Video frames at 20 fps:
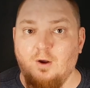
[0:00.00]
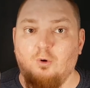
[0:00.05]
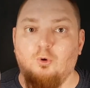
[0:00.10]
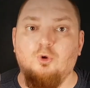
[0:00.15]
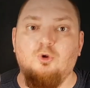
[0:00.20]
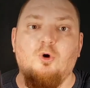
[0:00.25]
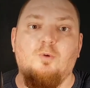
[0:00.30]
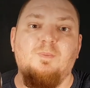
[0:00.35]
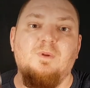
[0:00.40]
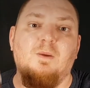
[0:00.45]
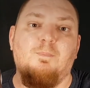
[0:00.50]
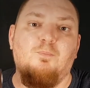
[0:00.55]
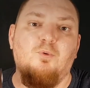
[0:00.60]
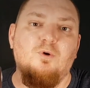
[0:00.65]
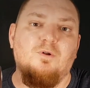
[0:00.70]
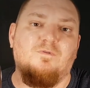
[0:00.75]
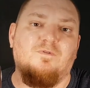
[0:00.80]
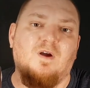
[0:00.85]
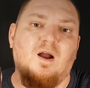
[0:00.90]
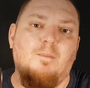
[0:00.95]
удобный
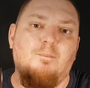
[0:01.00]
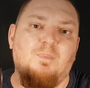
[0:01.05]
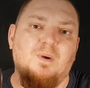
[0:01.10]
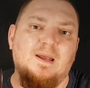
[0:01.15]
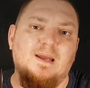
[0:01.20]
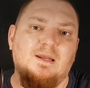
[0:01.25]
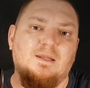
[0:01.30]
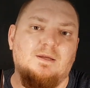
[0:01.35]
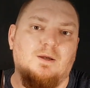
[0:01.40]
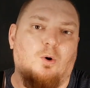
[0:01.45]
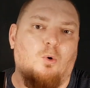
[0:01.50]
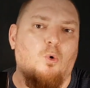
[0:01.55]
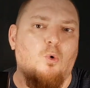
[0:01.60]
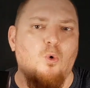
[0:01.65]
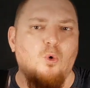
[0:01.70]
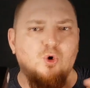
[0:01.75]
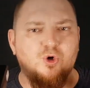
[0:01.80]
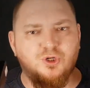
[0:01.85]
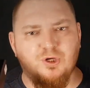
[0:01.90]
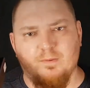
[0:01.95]
пульт в комплекте,
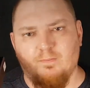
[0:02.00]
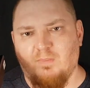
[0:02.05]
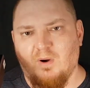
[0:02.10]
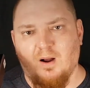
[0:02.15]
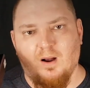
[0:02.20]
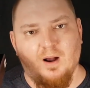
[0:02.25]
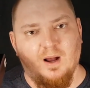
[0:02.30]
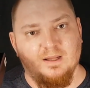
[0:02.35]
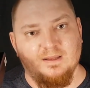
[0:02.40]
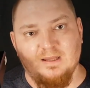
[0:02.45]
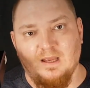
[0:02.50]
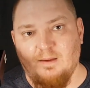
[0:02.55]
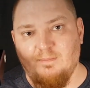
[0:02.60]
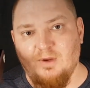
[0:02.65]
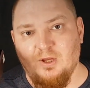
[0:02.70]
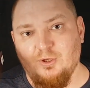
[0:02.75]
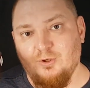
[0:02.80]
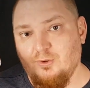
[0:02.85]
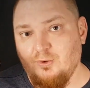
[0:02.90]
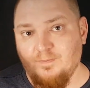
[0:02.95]
очень богатое
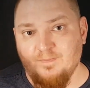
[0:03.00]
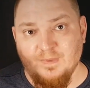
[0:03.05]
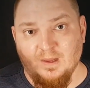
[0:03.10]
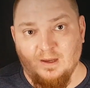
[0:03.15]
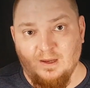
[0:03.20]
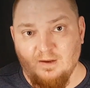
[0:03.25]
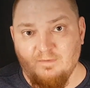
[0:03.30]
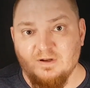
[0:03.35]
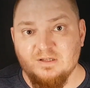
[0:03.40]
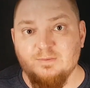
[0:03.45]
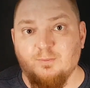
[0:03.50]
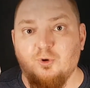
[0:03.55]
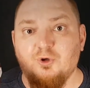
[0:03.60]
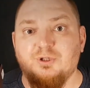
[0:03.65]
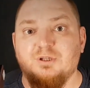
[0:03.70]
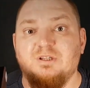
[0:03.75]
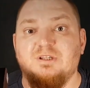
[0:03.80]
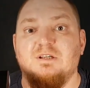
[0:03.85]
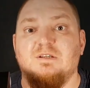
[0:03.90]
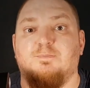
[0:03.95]
меню и
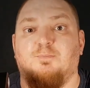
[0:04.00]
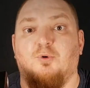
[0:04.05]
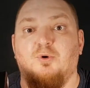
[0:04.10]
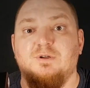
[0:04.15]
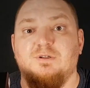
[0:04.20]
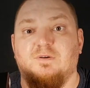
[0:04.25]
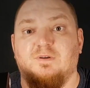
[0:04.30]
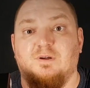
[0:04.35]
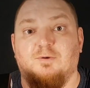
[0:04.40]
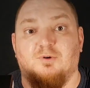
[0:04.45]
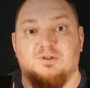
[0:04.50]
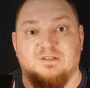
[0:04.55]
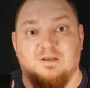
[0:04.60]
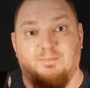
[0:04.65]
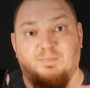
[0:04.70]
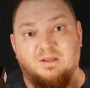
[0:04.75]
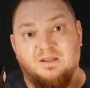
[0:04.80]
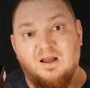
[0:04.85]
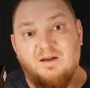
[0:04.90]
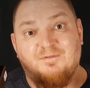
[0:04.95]
возможность использовать его,
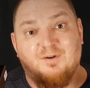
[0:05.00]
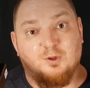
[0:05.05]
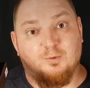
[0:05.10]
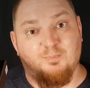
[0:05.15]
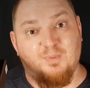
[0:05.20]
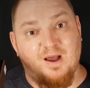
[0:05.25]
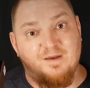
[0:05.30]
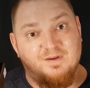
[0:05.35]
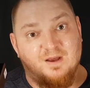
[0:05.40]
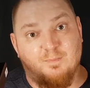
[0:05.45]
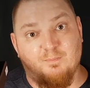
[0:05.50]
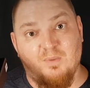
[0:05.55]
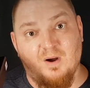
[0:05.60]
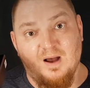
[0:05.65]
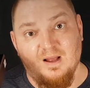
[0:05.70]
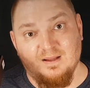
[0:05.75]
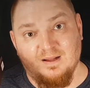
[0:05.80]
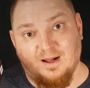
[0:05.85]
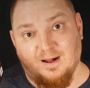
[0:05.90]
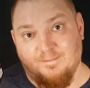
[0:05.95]
запитав от
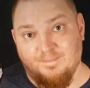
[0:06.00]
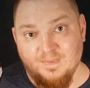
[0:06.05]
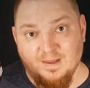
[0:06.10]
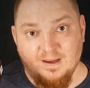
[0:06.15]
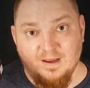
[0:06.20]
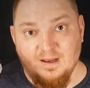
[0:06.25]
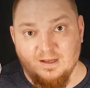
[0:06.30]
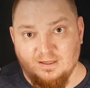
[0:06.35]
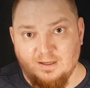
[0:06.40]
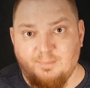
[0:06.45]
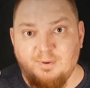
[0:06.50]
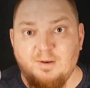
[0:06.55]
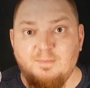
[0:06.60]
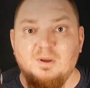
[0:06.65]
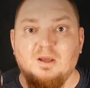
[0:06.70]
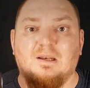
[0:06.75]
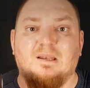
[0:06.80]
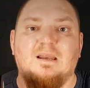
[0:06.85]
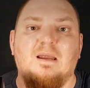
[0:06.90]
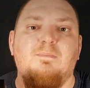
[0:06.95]
павербанка.
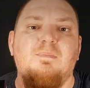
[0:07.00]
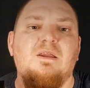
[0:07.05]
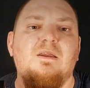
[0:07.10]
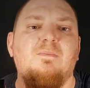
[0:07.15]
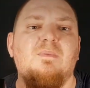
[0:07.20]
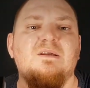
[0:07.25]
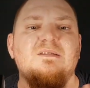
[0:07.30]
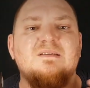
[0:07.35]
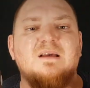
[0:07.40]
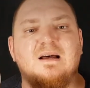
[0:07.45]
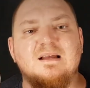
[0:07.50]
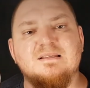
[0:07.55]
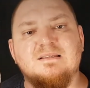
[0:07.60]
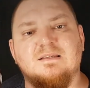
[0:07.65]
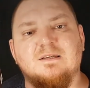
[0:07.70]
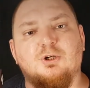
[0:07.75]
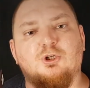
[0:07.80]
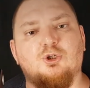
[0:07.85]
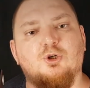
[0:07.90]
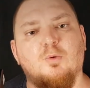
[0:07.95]
Например, для
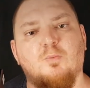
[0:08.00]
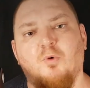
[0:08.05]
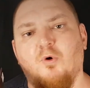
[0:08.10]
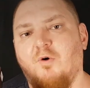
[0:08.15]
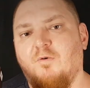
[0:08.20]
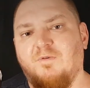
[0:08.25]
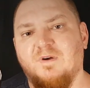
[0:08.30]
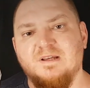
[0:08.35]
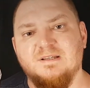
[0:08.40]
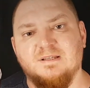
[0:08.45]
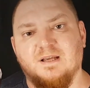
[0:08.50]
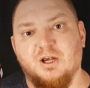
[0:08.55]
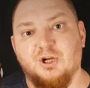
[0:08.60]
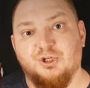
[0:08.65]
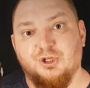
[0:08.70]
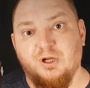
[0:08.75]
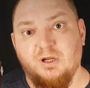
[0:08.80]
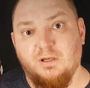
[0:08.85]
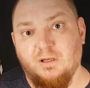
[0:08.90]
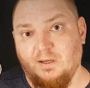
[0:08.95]
минимизации шумов и
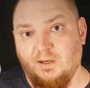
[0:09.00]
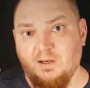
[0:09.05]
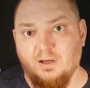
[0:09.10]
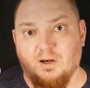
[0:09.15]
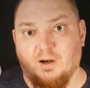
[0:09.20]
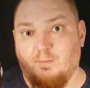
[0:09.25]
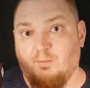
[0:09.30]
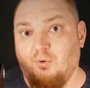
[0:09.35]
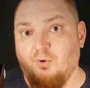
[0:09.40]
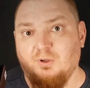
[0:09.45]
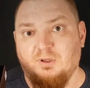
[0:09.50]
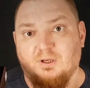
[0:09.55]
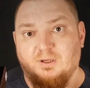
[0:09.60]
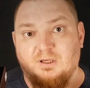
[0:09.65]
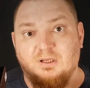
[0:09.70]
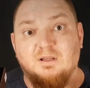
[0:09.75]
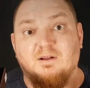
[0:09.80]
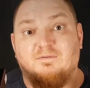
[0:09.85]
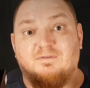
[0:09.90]
искажений или работы где-то